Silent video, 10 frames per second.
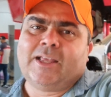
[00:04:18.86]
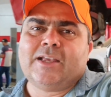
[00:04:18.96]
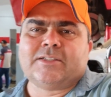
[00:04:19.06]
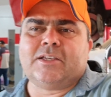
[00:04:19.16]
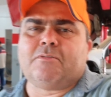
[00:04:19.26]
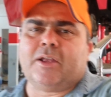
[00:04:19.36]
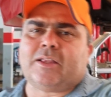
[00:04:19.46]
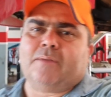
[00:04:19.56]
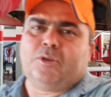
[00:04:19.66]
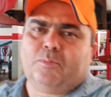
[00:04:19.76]

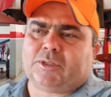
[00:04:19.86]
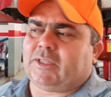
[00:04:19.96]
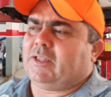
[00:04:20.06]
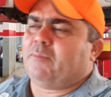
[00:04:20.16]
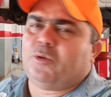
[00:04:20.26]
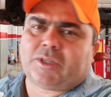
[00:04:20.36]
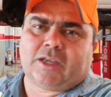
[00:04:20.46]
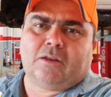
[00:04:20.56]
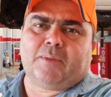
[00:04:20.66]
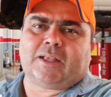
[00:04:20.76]
50 mil, moçada, é muita
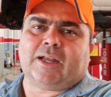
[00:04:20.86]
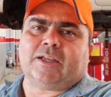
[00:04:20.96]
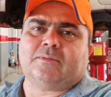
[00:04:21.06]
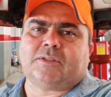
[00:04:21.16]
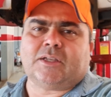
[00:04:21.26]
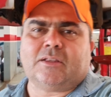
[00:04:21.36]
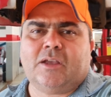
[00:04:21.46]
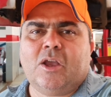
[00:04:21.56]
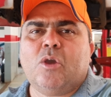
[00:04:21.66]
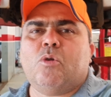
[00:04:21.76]
quilometragem, moçada.
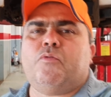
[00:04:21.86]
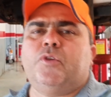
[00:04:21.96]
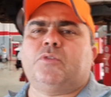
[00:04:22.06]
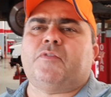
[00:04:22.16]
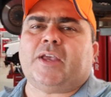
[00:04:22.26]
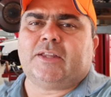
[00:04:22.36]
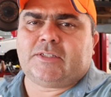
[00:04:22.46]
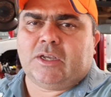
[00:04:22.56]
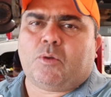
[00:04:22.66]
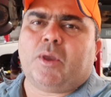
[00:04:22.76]
Um filtro vai ficar ali
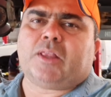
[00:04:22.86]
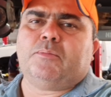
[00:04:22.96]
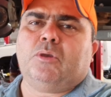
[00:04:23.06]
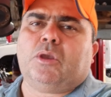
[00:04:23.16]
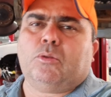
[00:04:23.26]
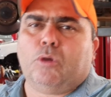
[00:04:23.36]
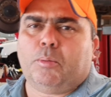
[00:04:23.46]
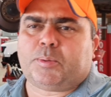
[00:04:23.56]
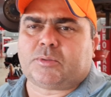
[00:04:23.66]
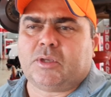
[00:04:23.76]
50 mil
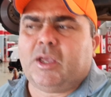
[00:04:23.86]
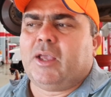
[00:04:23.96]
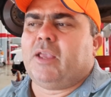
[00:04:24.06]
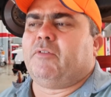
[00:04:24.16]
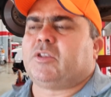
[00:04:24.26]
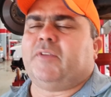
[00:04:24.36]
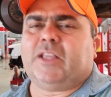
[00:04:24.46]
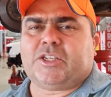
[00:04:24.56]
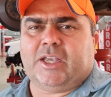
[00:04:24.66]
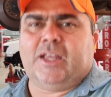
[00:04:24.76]
quilômetros e você vai
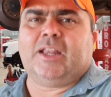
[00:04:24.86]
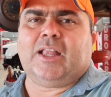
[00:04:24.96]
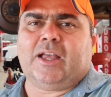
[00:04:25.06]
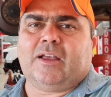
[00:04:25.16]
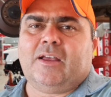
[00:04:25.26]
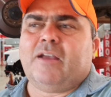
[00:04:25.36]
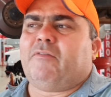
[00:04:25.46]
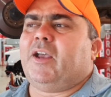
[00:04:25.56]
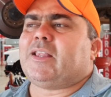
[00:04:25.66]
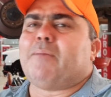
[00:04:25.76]
deixar ele lá,
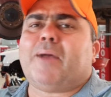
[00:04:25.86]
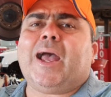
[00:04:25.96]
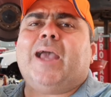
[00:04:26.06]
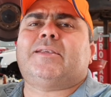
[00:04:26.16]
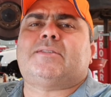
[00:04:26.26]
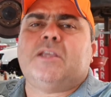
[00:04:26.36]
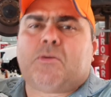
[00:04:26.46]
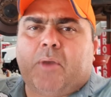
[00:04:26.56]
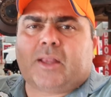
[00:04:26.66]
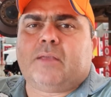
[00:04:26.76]
vai andar mais
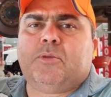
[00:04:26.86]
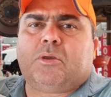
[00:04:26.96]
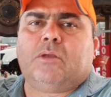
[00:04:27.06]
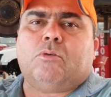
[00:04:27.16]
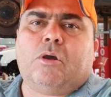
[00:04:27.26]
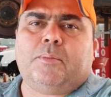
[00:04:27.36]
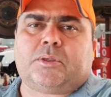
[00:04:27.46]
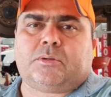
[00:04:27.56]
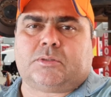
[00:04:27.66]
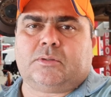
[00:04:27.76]
50 mil
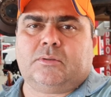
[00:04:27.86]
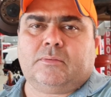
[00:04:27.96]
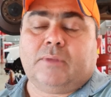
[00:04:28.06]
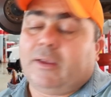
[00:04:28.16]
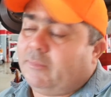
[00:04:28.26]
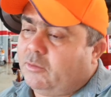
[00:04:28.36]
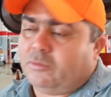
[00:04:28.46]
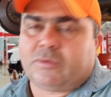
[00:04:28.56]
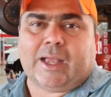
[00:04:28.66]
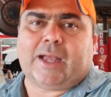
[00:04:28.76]
quilômetros
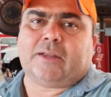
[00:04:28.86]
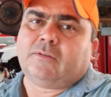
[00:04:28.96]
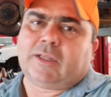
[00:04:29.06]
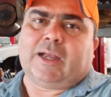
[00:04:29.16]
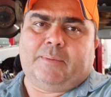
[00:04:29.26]
não dá, não dá,